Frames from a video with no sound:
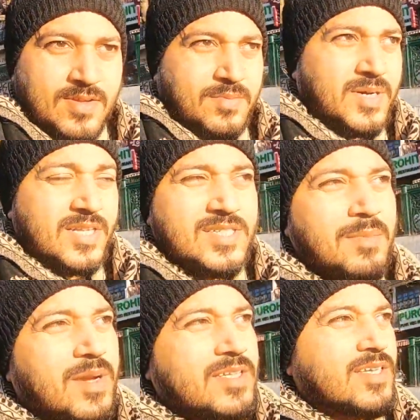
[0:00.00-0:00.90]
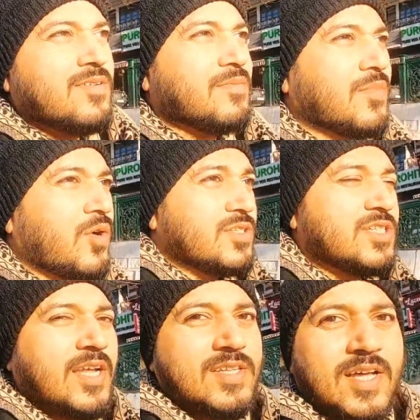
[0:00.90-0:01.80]
बट अच्छा प्लेस है बहुत ही
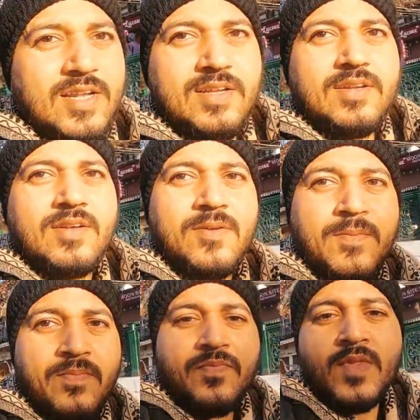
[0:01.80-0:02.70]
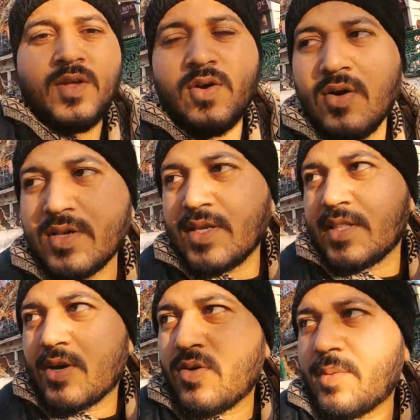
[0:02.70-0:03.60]
शानदार है और ये
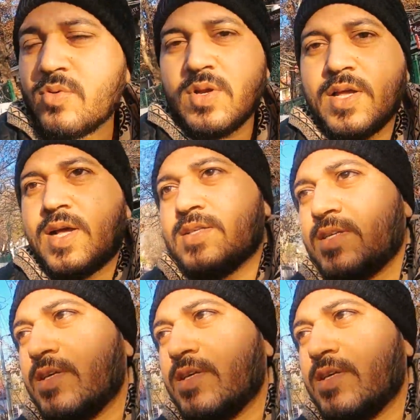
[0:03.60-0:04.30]
देखो आप पूरा यहाँ से